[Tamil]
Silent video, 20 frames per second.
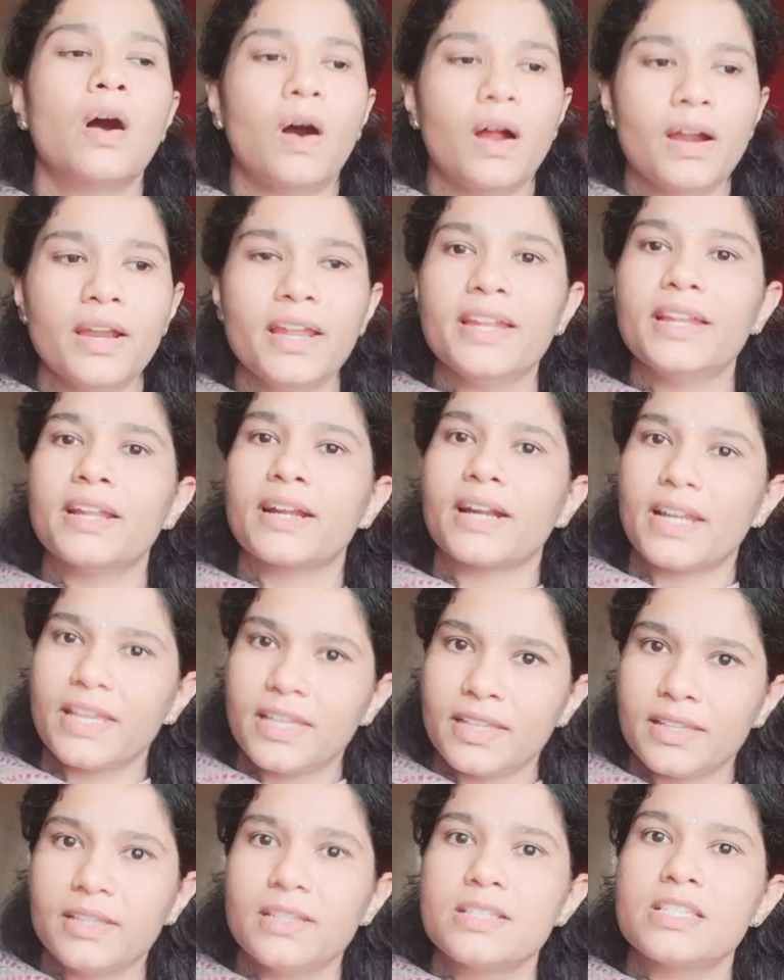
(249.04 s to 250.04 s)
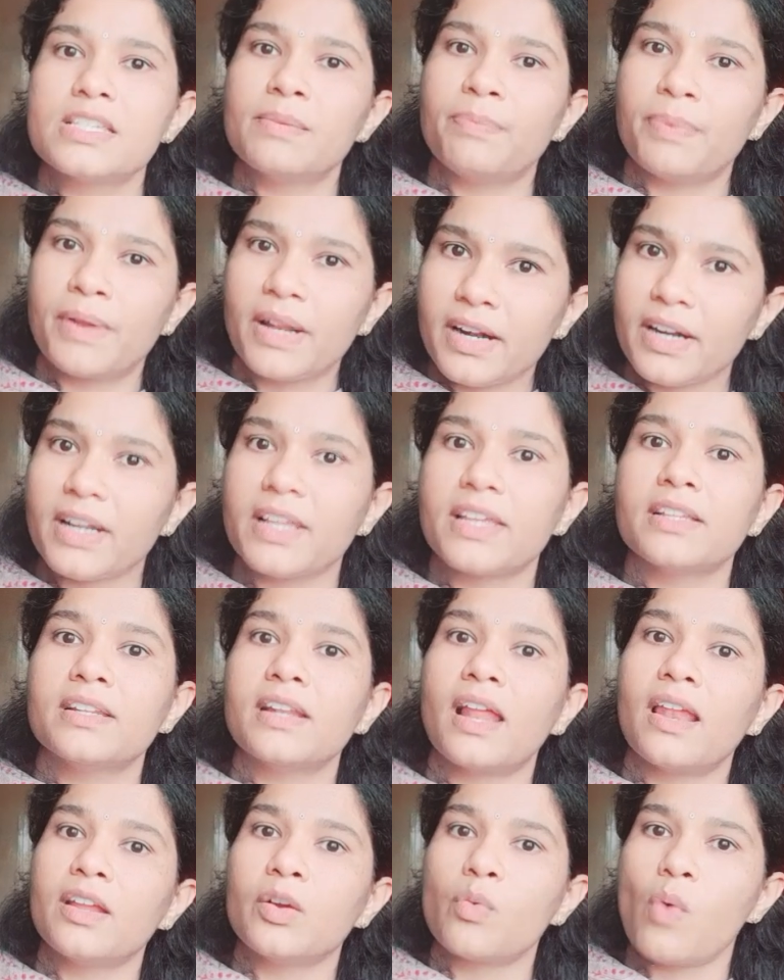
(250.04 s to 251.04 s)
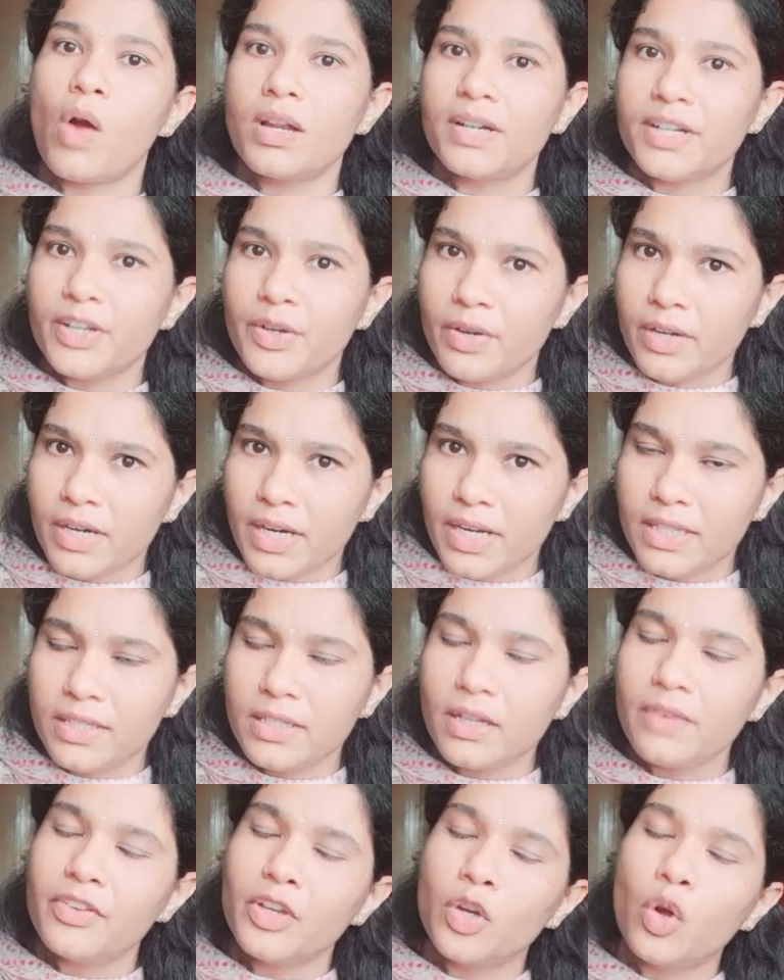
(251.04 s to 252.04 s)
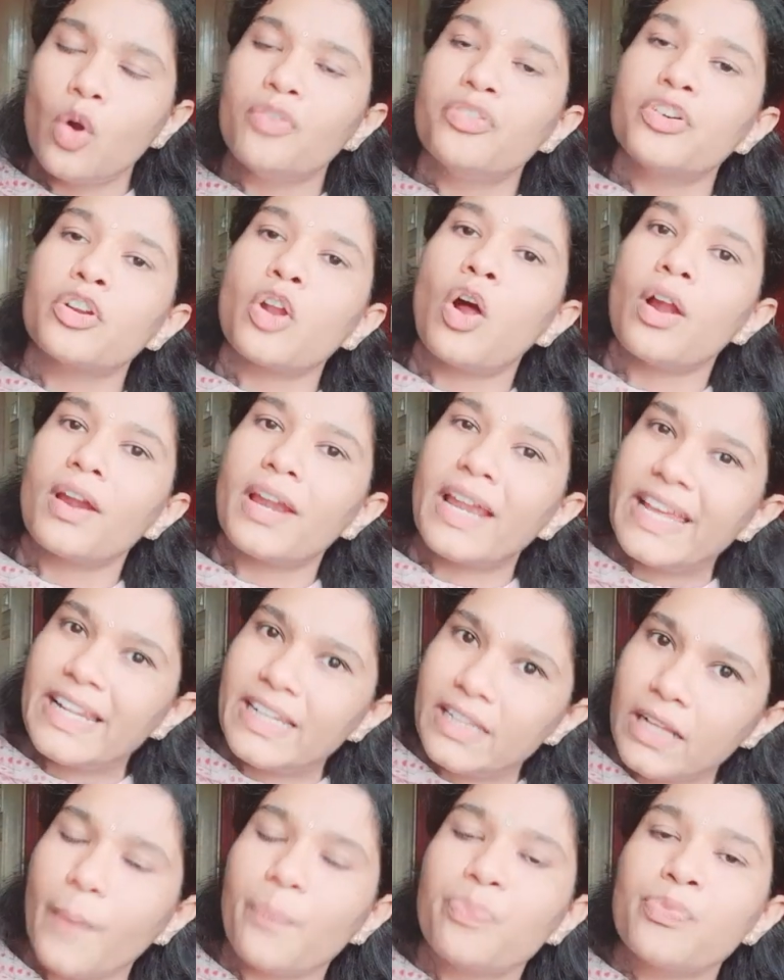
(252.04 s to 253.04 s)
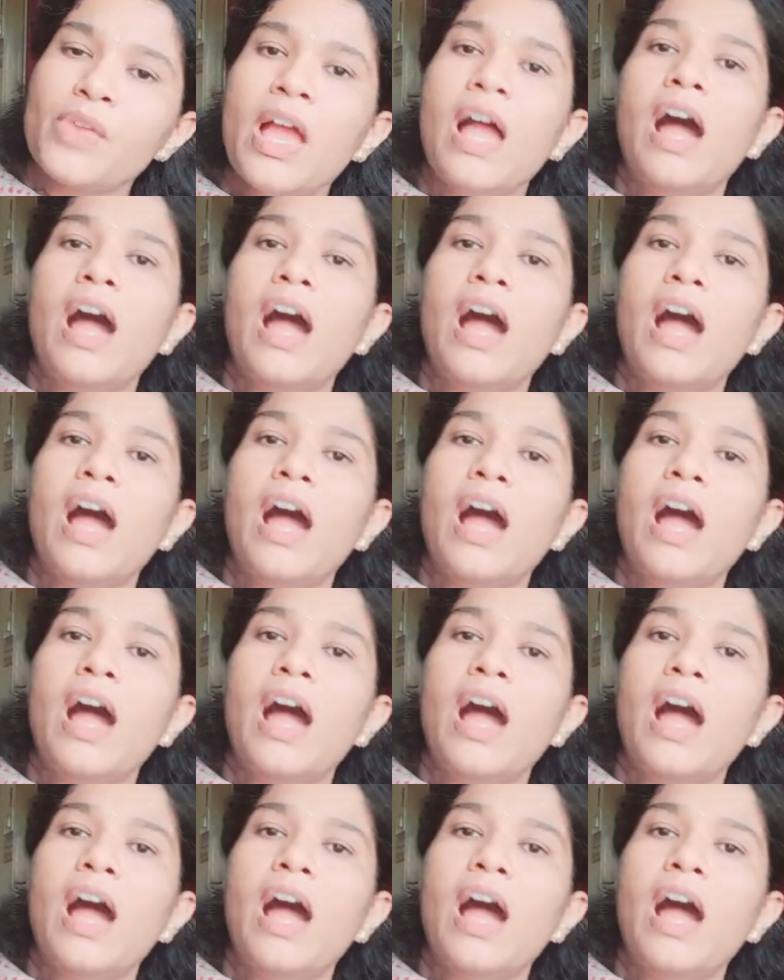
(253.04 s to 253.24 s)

ஆன்லைனில் கிடைக்கிது சீப்பராக கிடைக்கிது நல்ல குவாலிட்டியோட கிடைக்குதுன்னா வி கோ ஃபார் ஆன்லைன் தான்